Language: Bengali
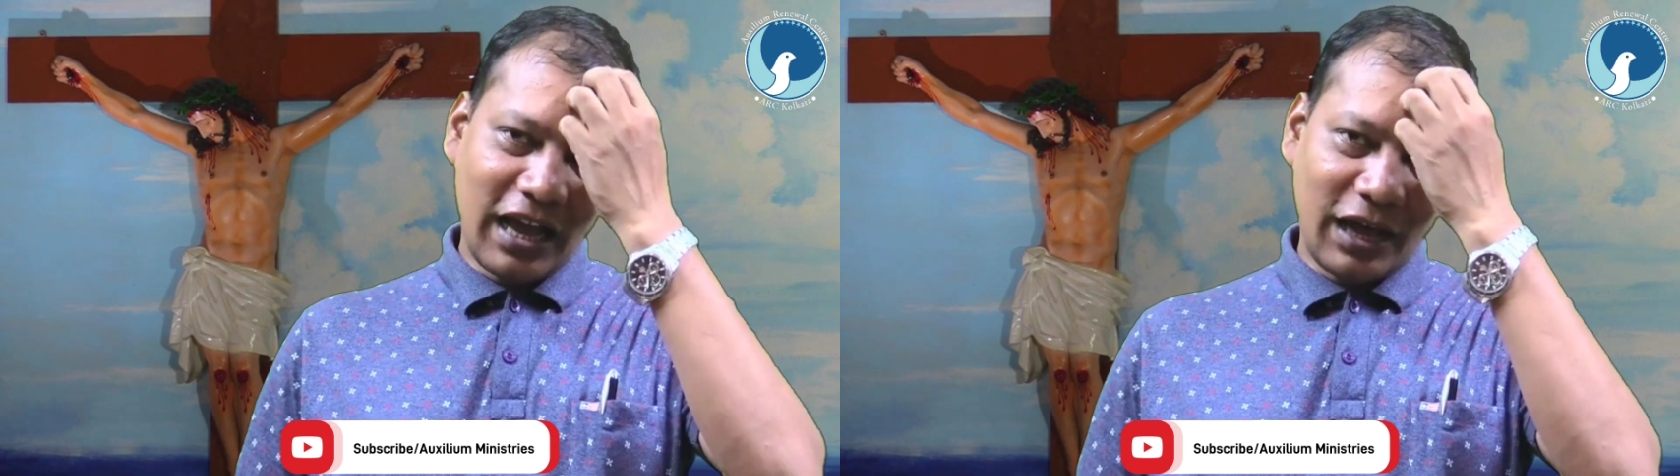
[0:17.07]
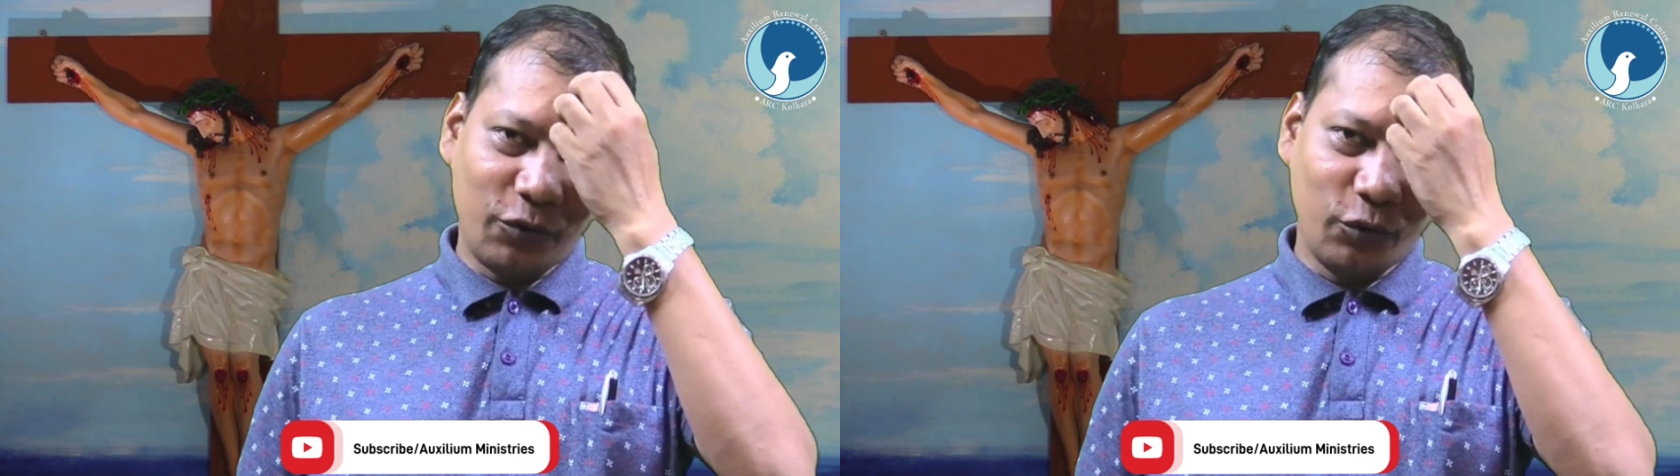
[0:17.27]

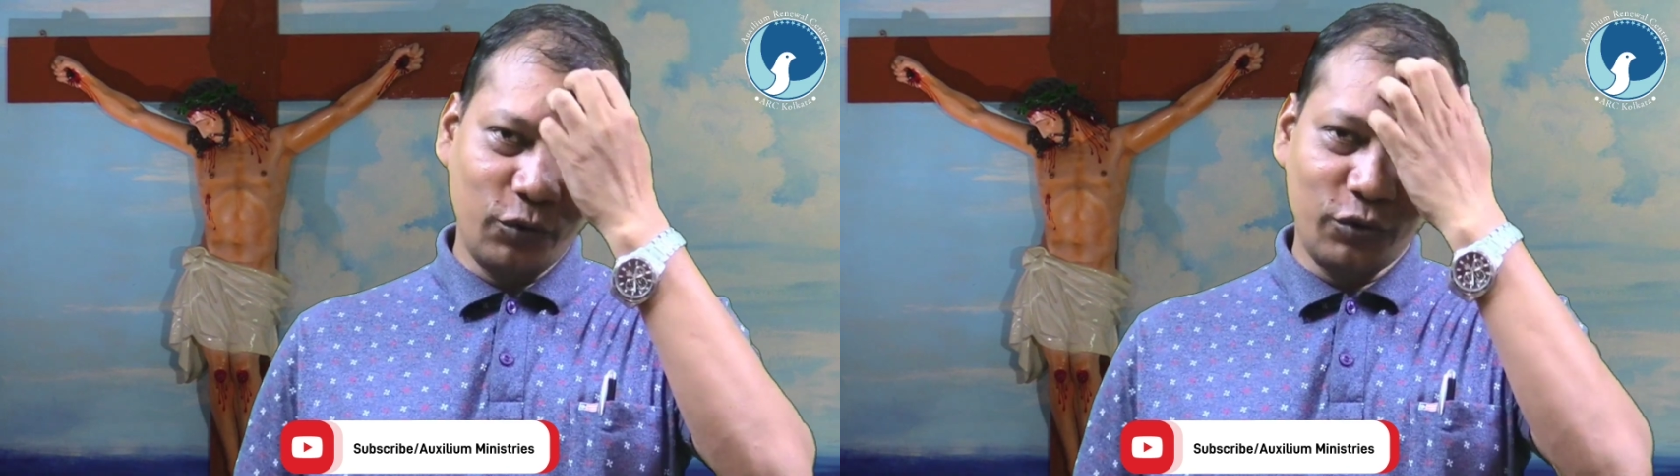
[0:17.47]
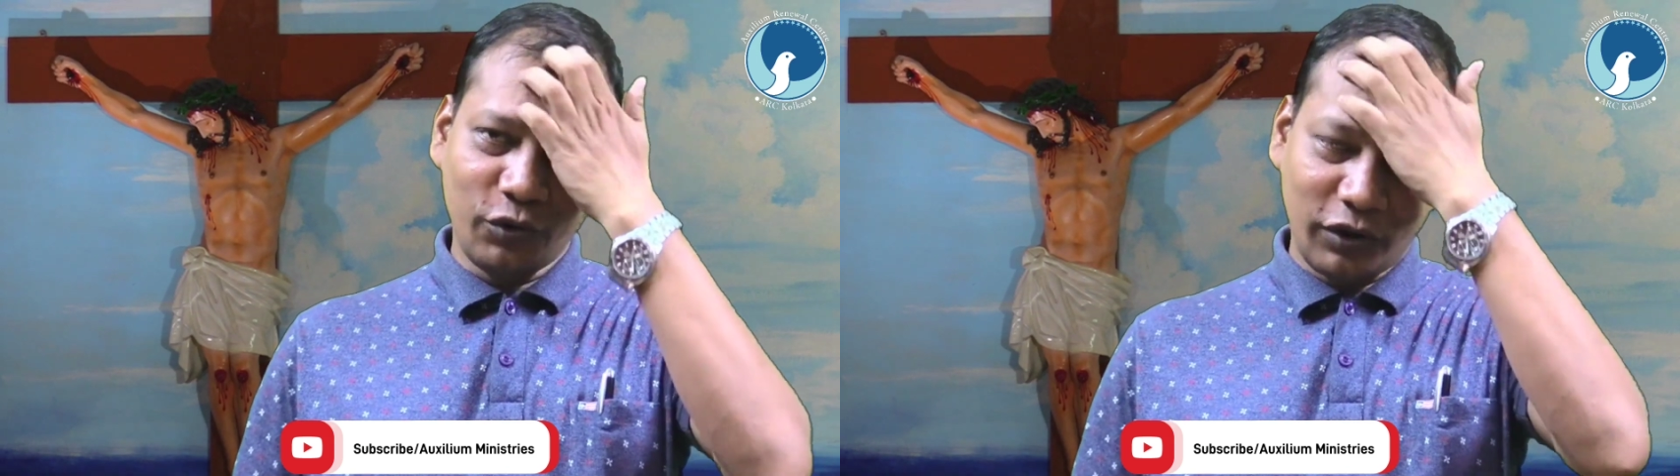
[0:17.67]
আরো
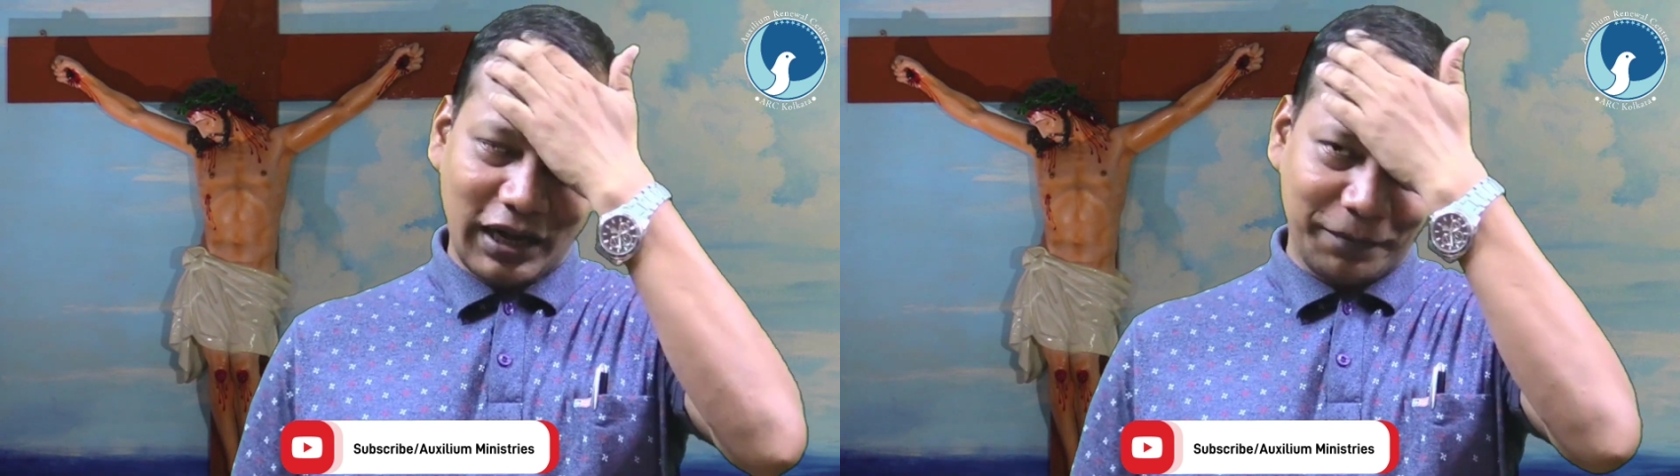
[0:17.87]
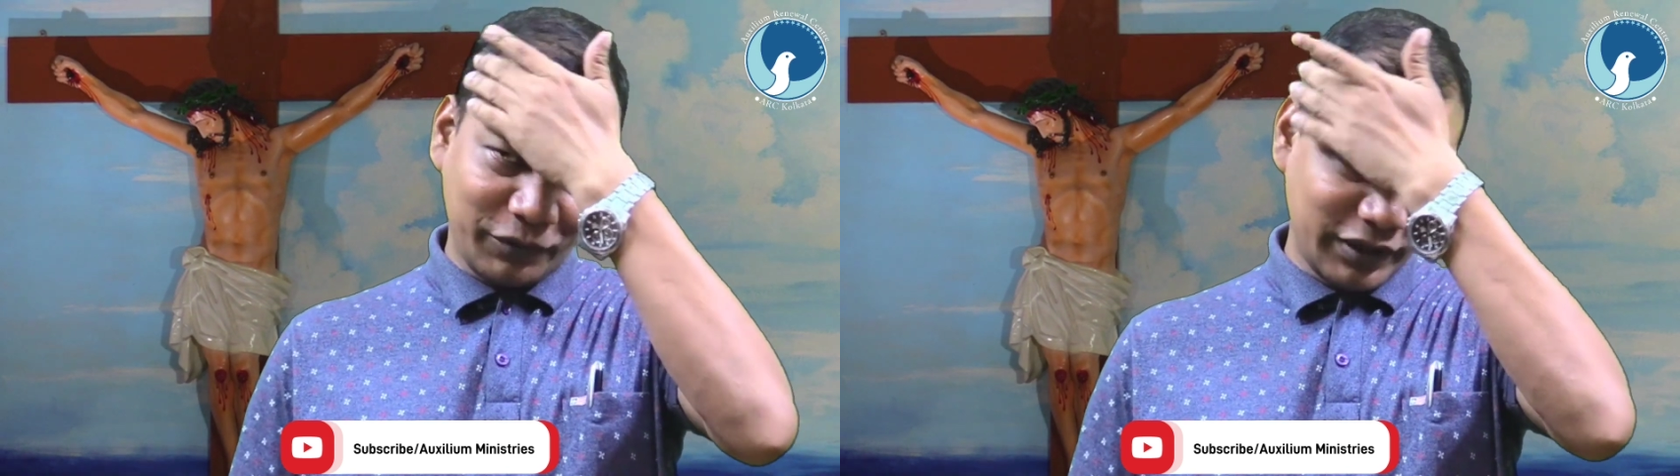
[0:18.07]
অনুগ্রহ
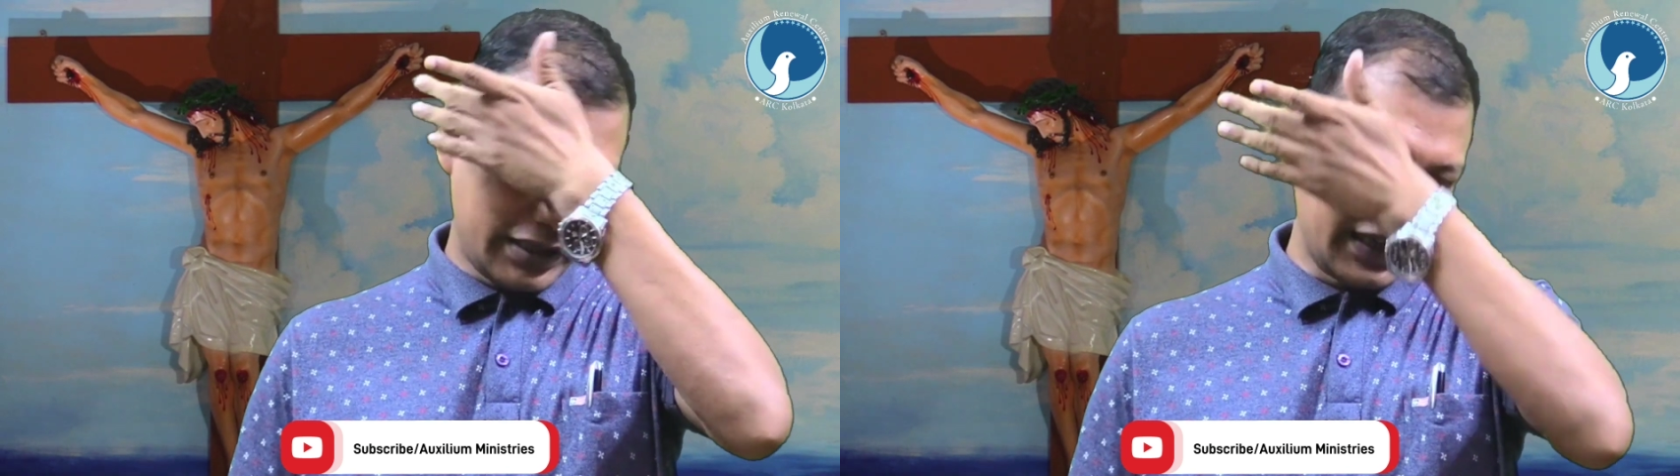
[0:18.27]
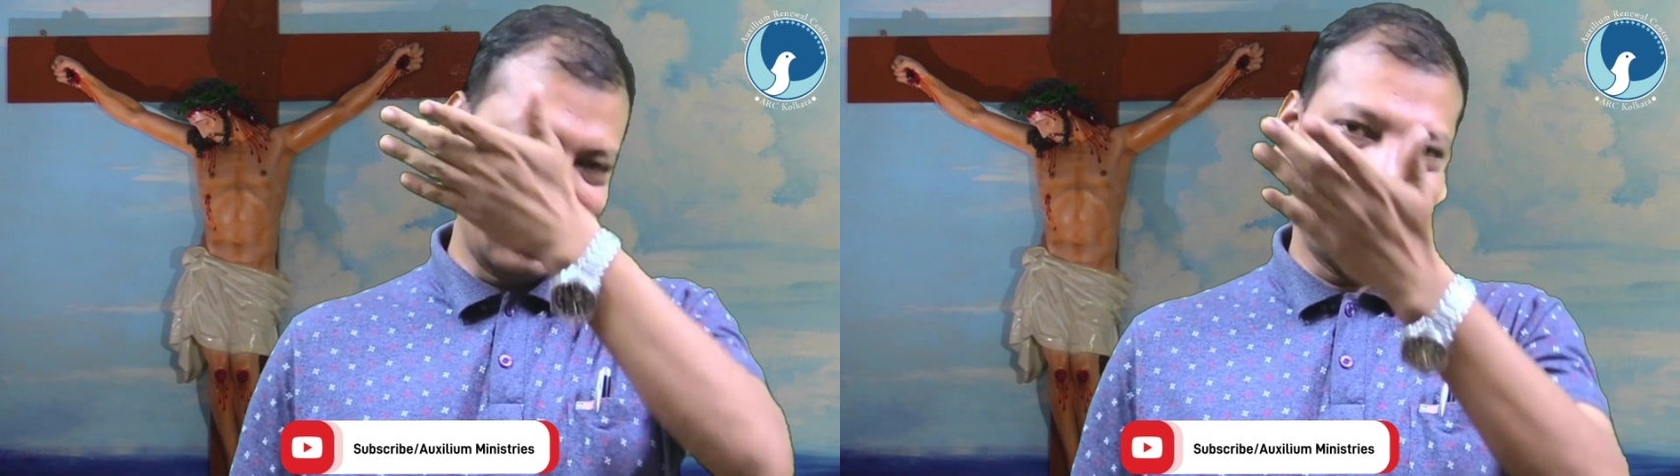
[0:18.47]
লাভ করে
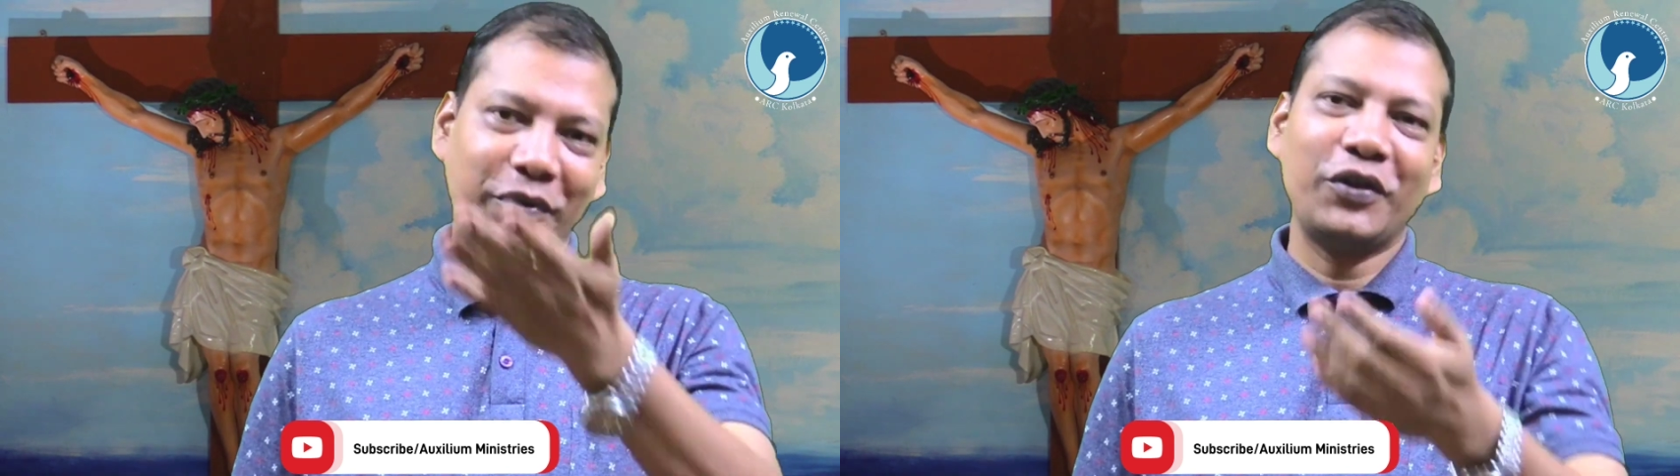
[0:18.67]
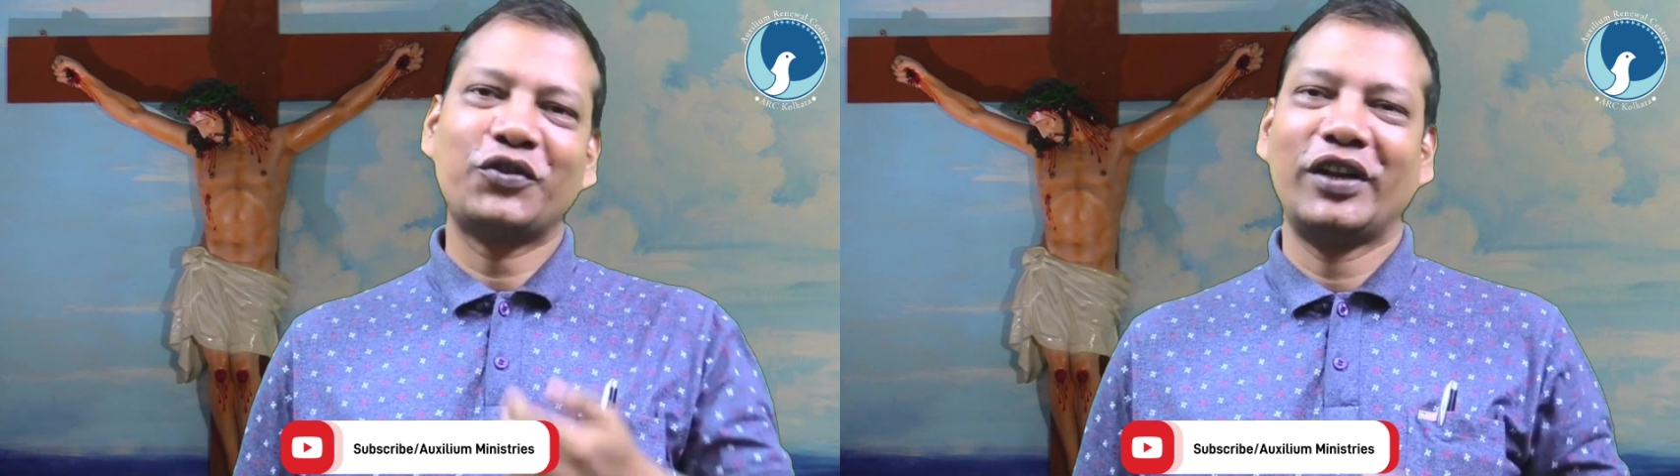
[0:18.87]
থাকেন
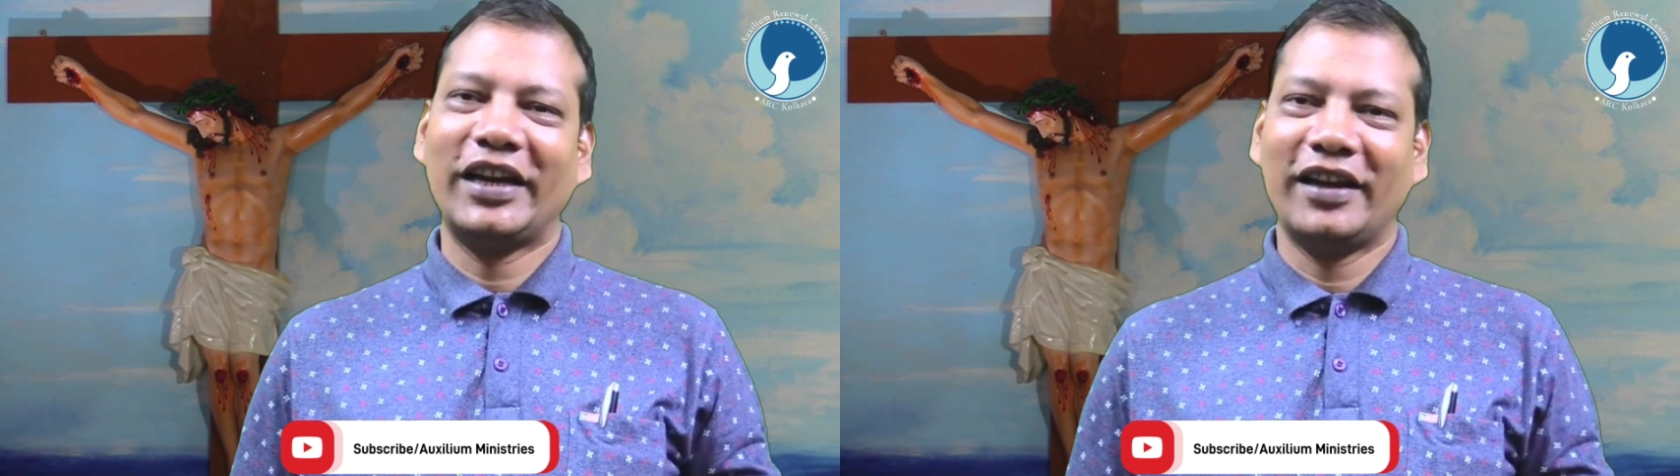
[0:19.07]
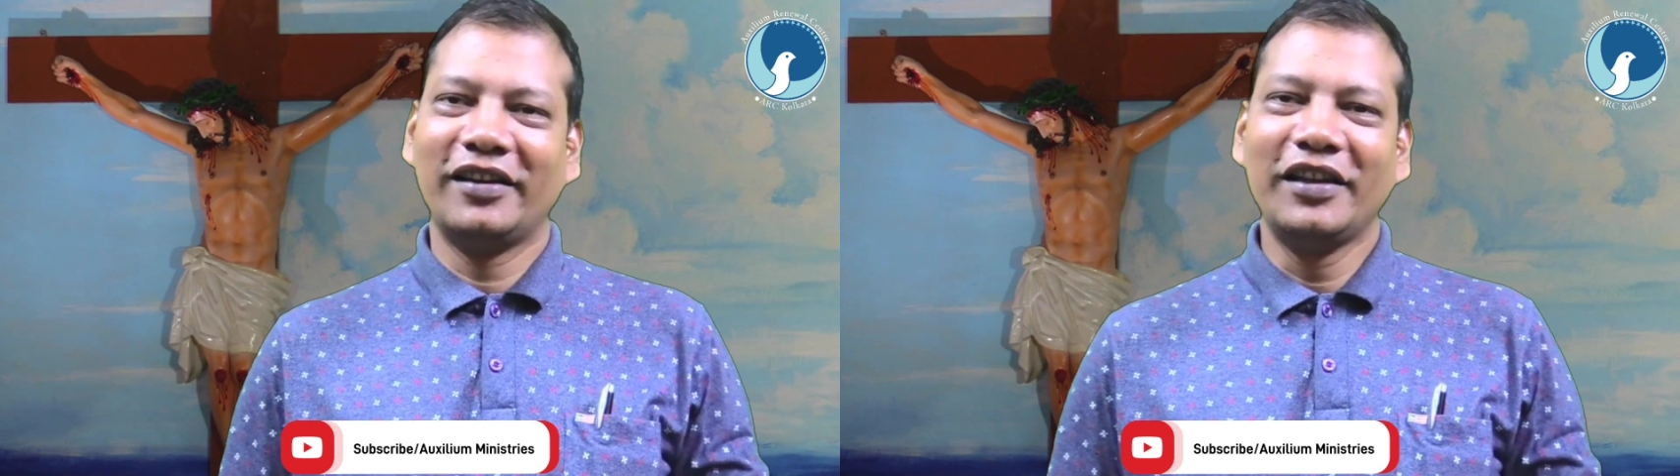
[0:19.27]
প্রিয়জনেরা